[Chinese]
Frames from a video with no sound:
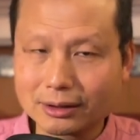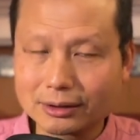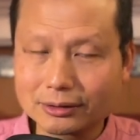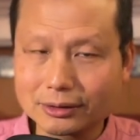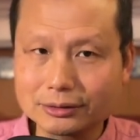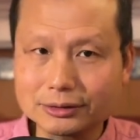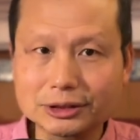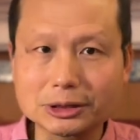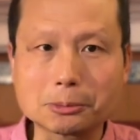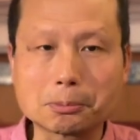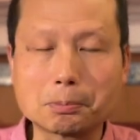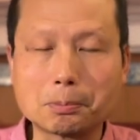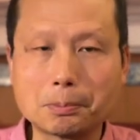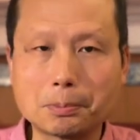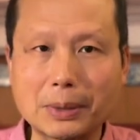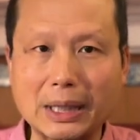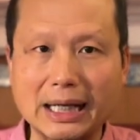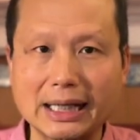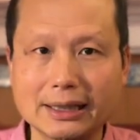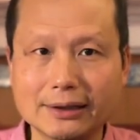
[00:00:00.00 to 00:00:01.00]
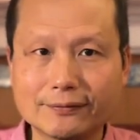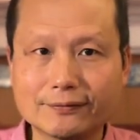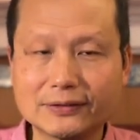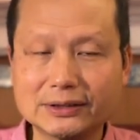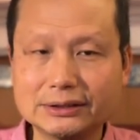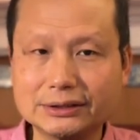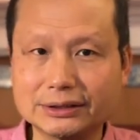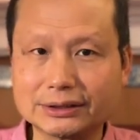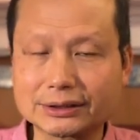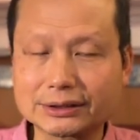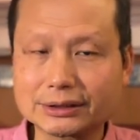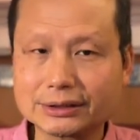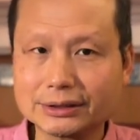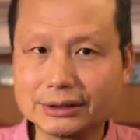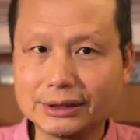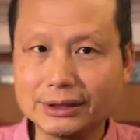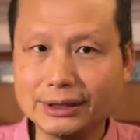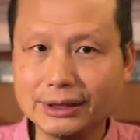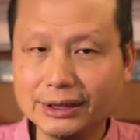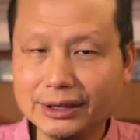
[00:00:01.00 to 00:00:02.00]
都是百分之
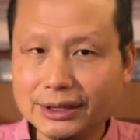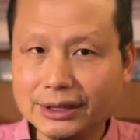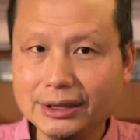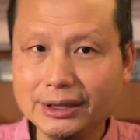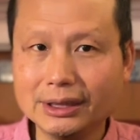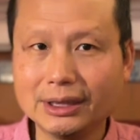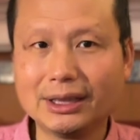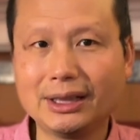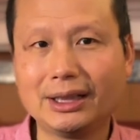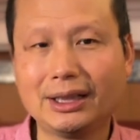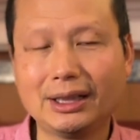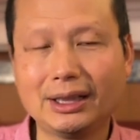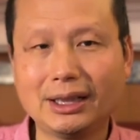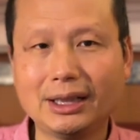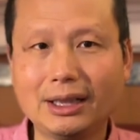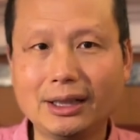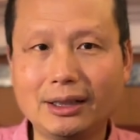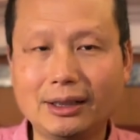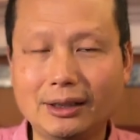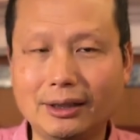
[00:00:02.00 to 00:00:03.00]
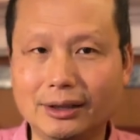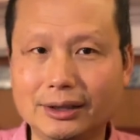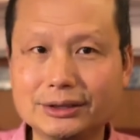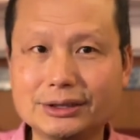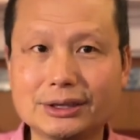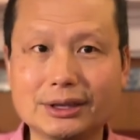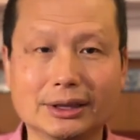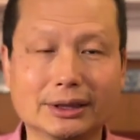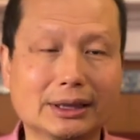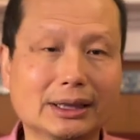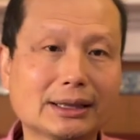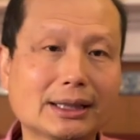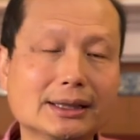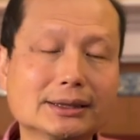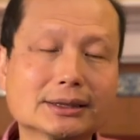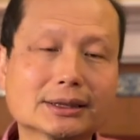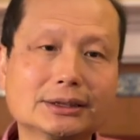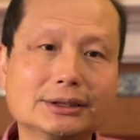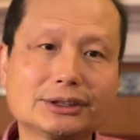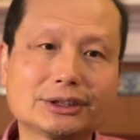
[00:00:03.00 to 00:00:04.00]
一。而且呢，它
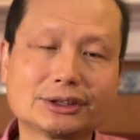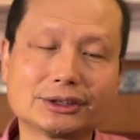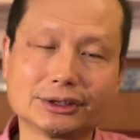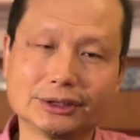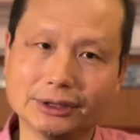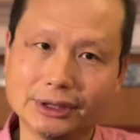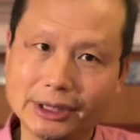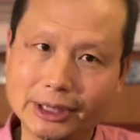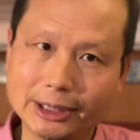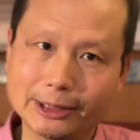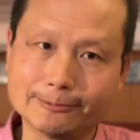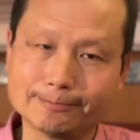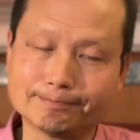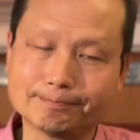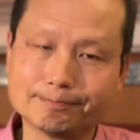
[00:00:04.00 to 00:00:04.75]
这个实验